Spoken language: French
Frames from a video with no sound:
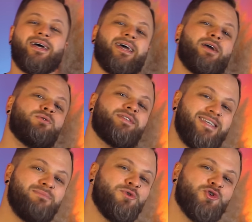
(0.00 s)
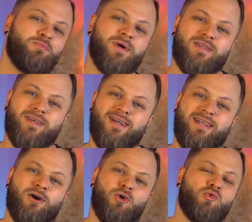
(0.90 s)
Et le dimanche matin,
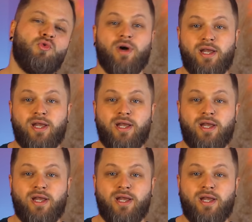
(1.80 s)
il les retrouvait